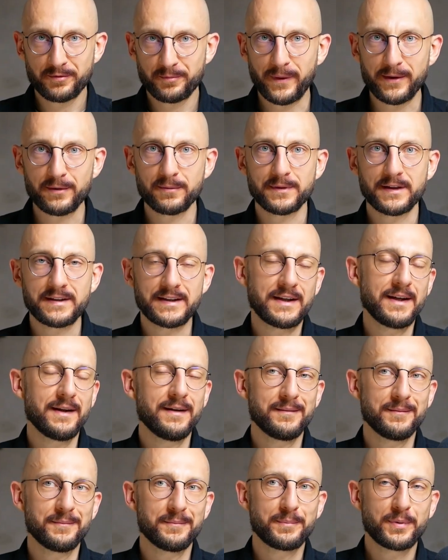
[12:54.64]
wpadłem na
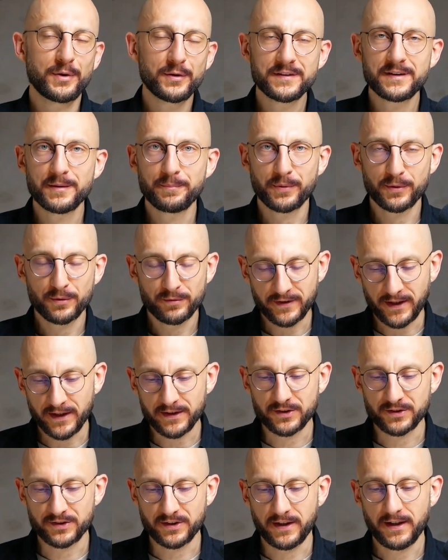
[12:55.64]
takie proste
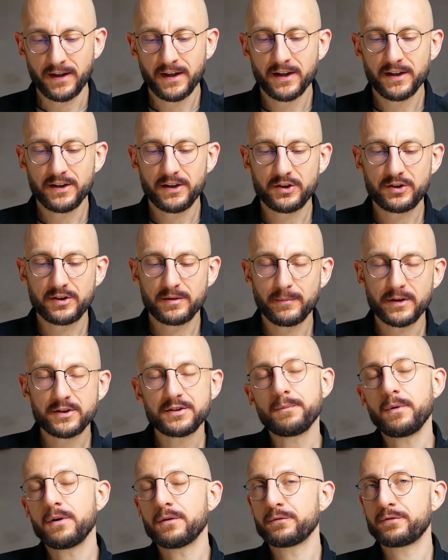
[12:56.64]
porównanie, że jeśli
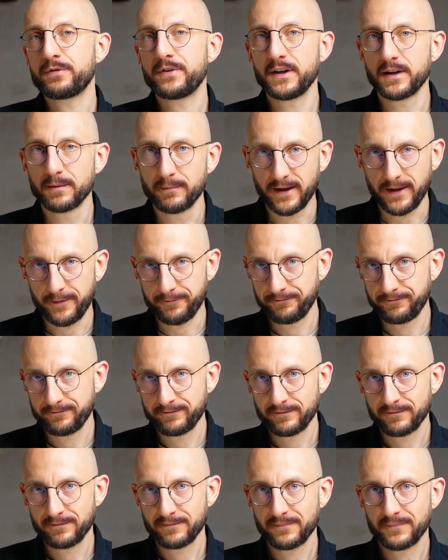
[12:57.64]
masz małą firmę,
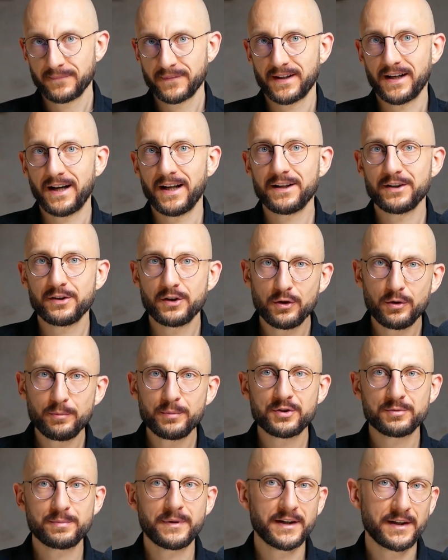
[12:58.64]
ale nie
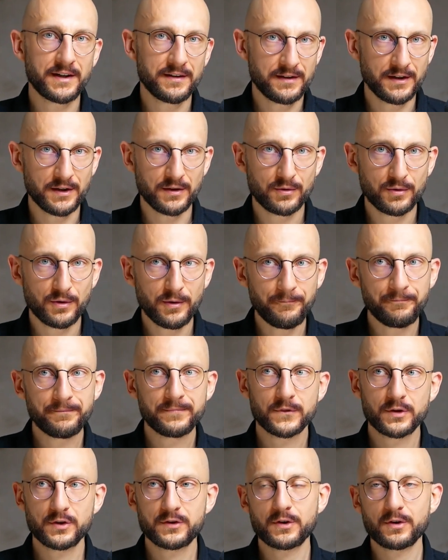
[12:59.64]
lubisz marketingu,
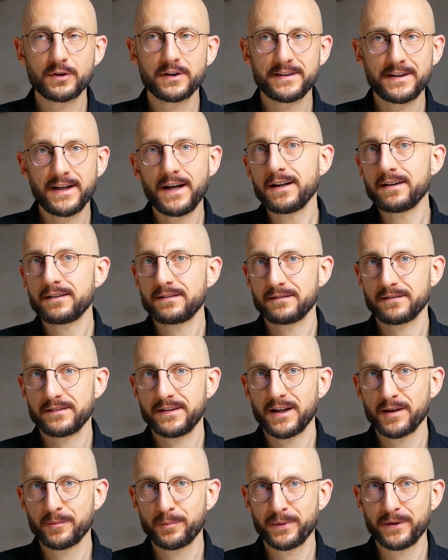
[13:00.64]
to jest trochę tak,
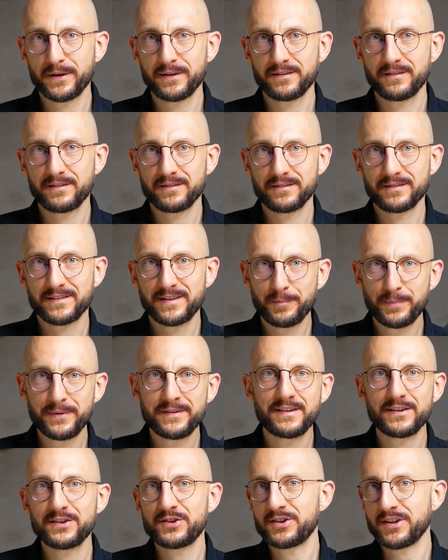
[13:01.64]
jakby
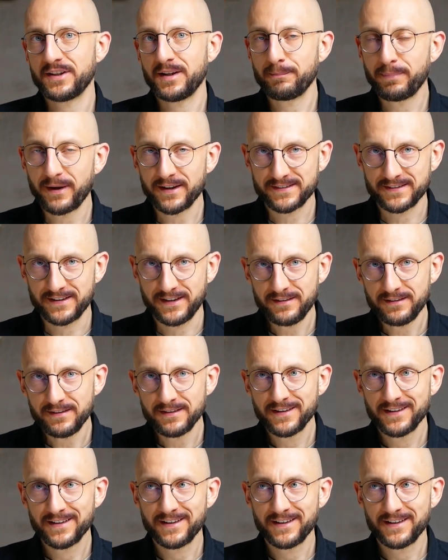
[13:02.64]
zapisać się na basen,